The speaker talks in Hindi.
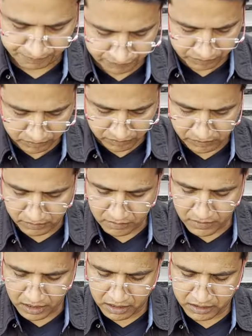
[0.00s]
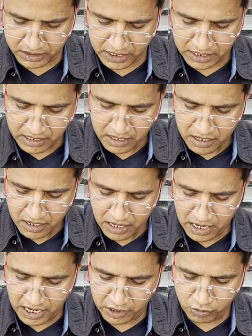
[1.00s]
सा ठीक है
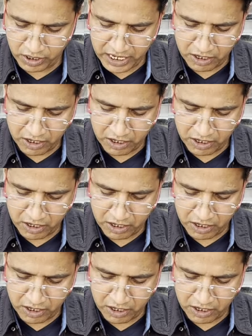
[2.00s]
आलू